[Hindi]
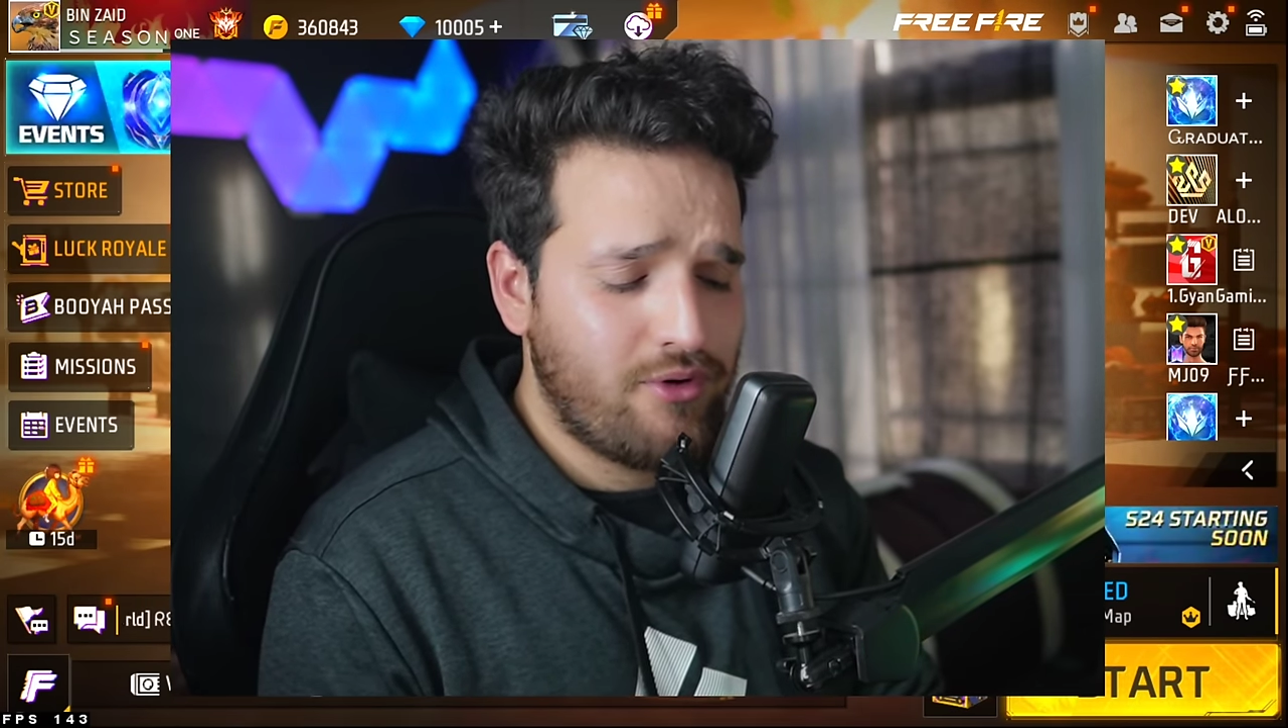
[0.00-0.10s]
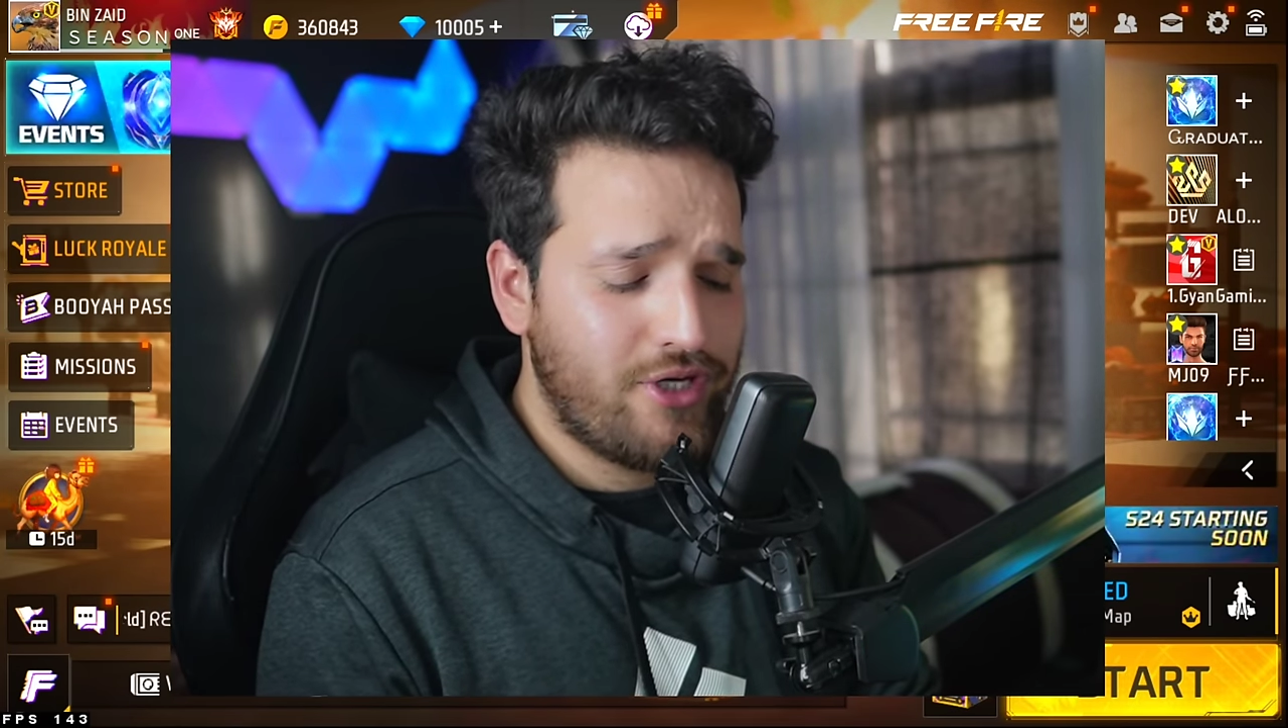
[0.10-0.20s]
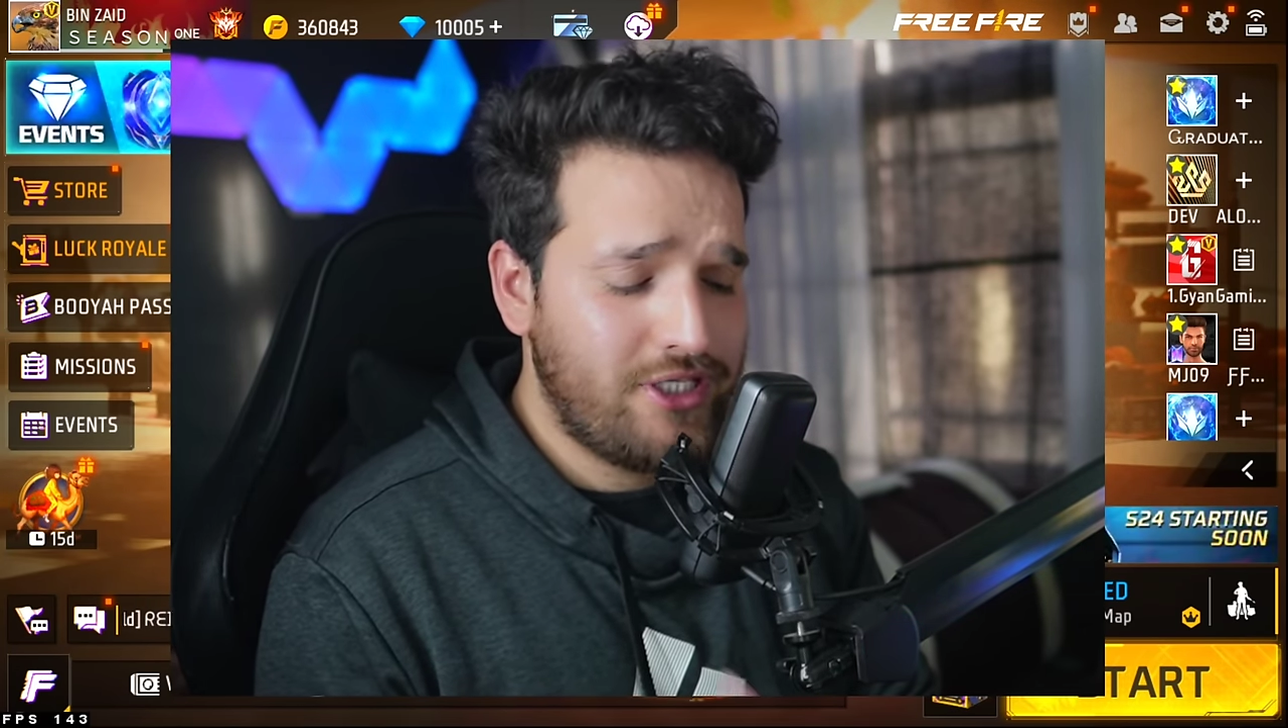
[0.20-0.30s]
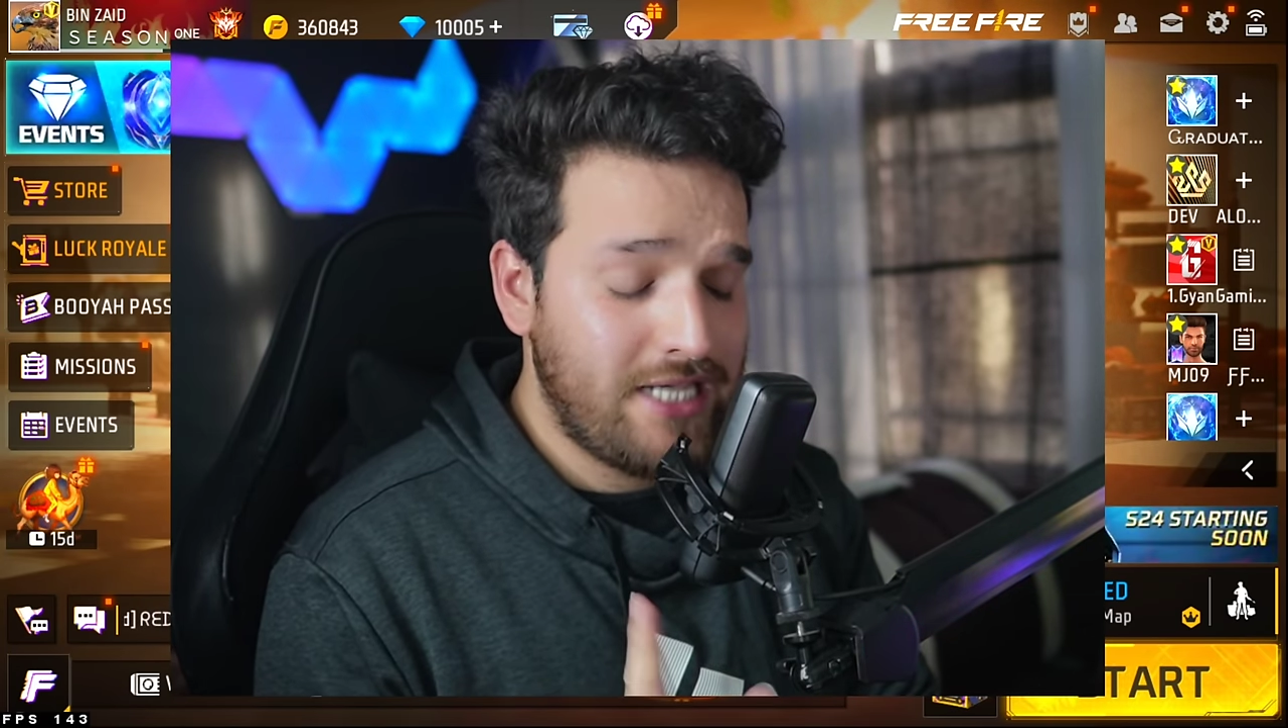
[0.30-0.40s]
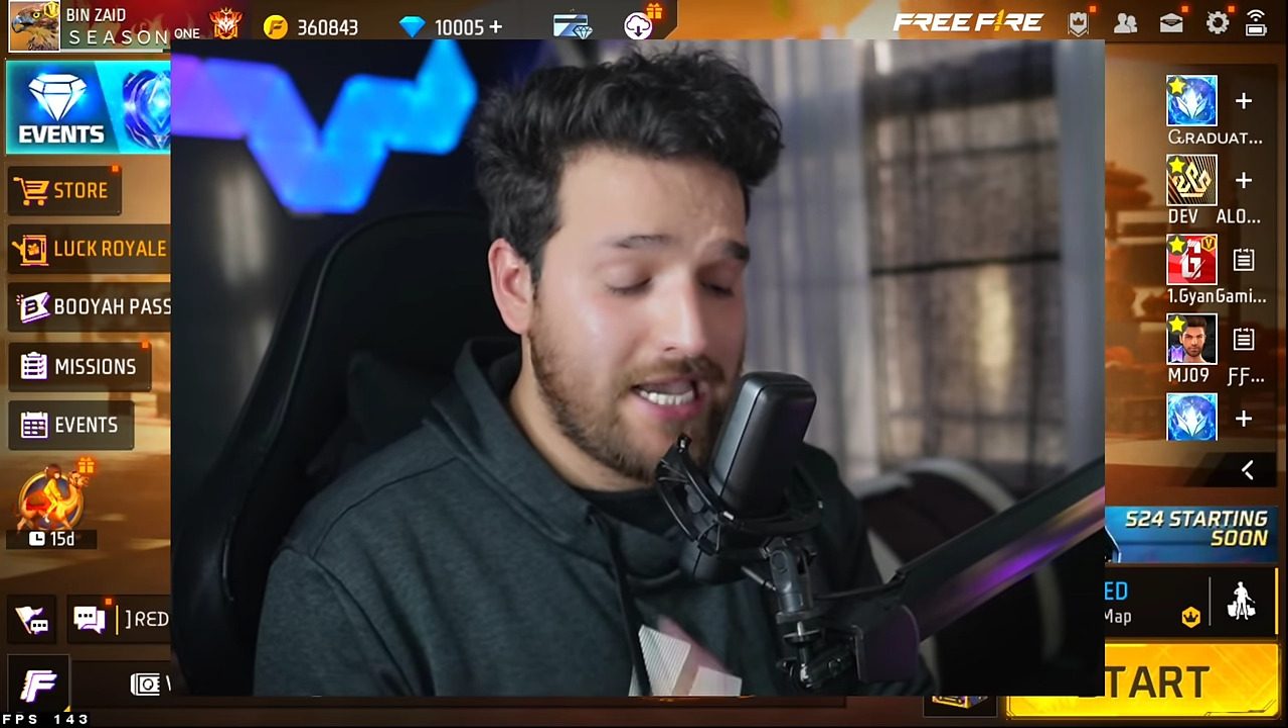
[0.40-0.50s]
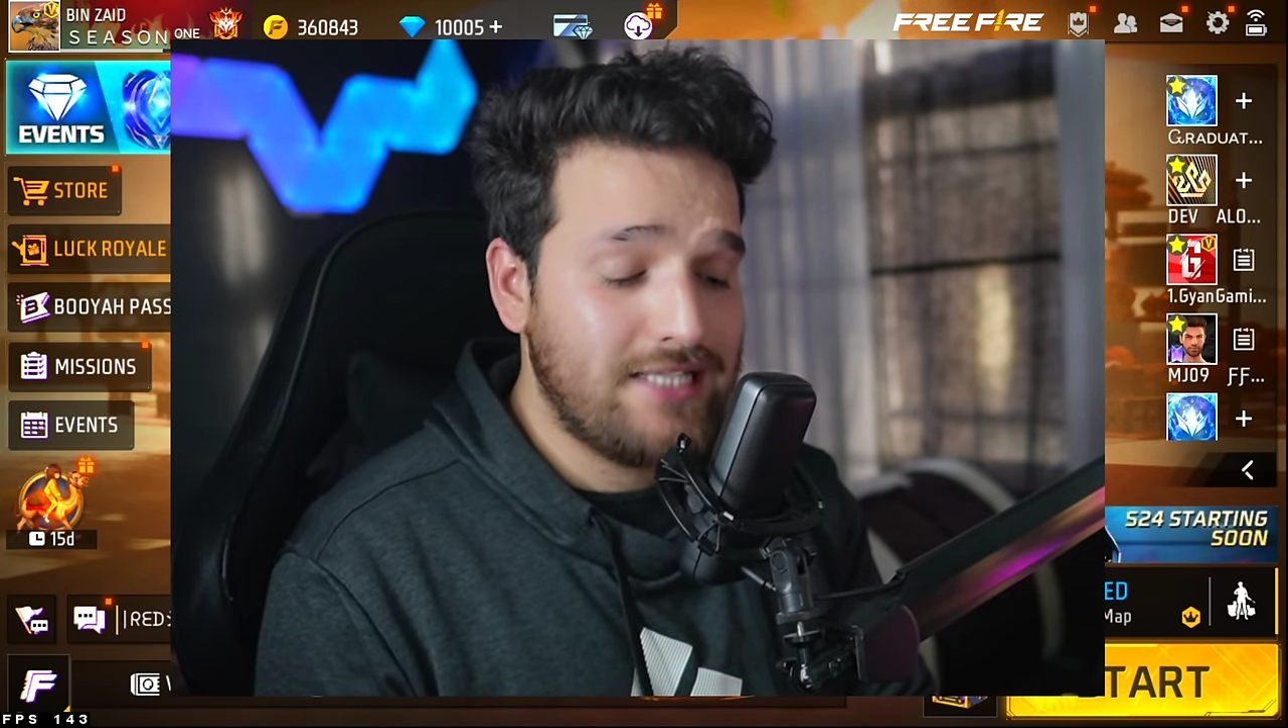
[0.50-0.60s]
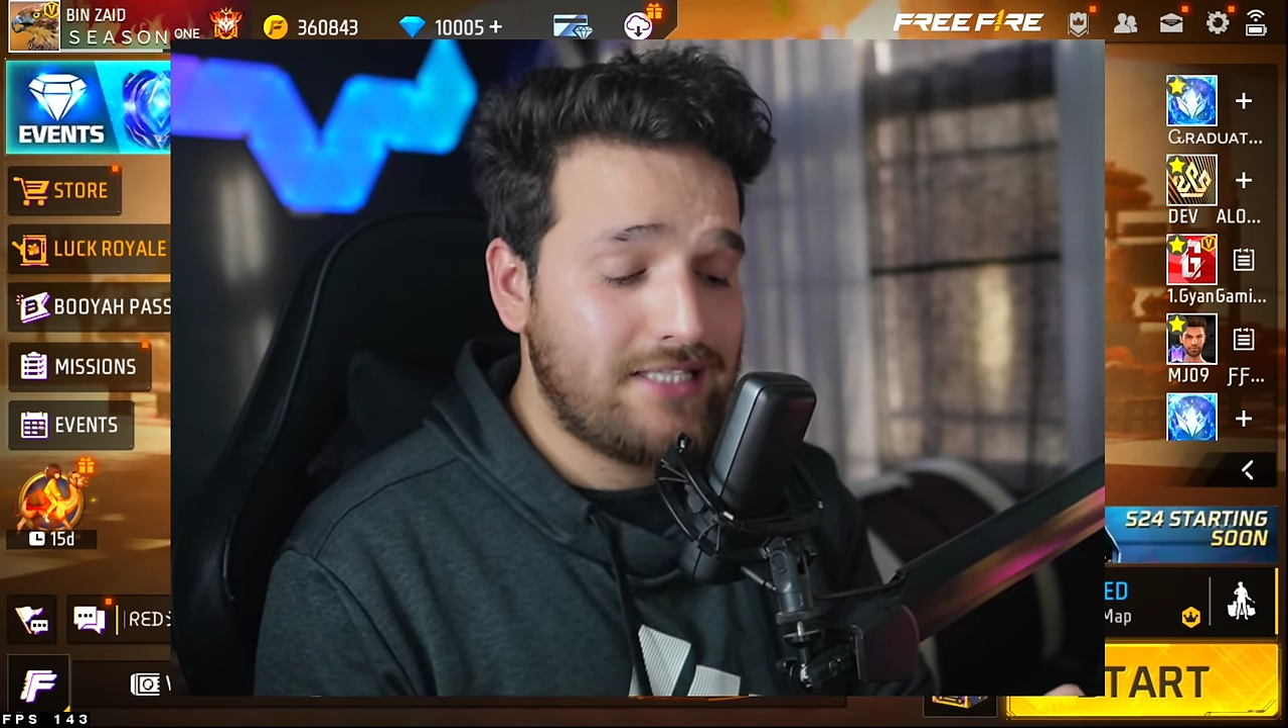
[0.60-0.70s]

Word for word: और छः